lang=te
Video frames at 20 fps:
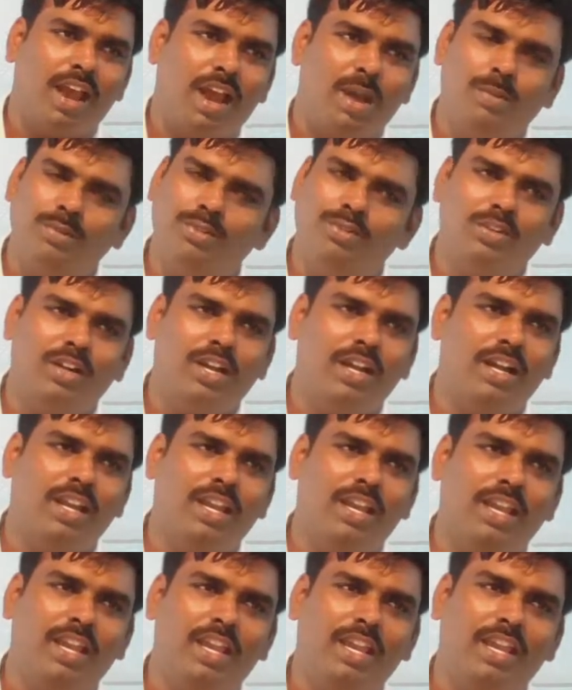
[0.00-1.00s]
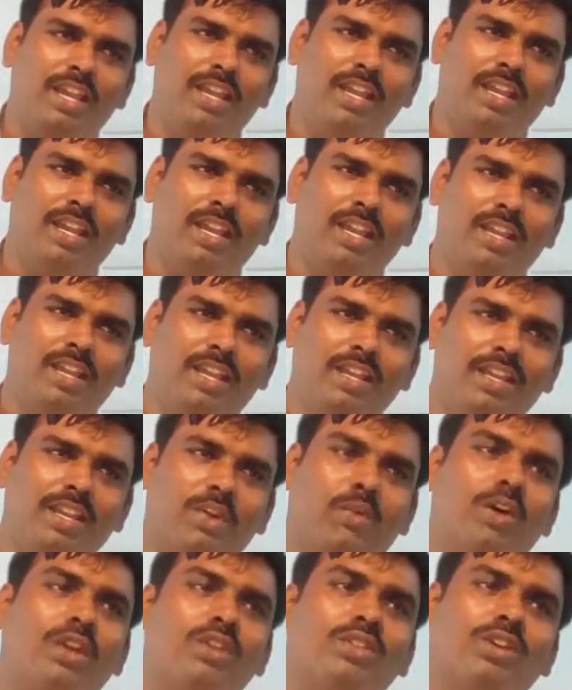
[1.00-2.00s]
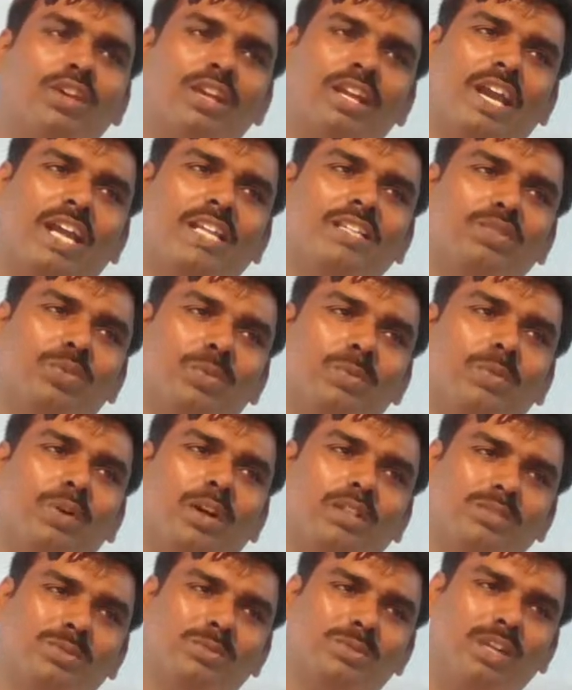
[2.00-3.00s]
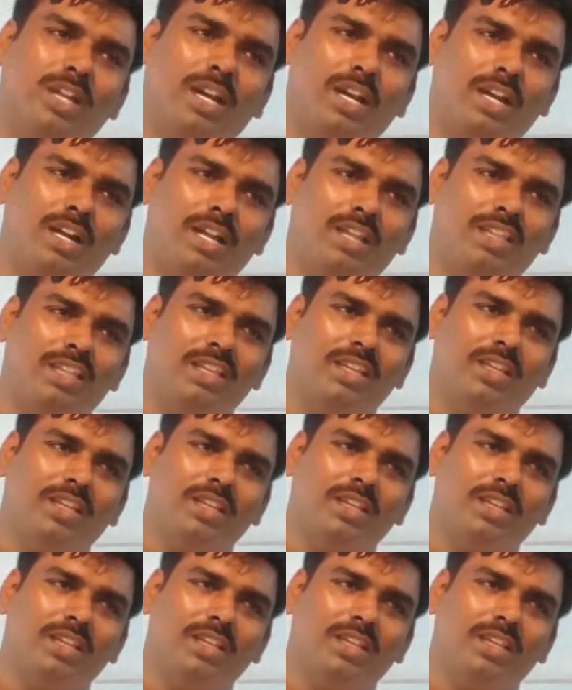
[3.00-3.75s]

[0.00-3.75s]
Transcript: ఆమె చూడండి ఎవరితో కలిసి ఉపవాసం ఉంటా అంటాంది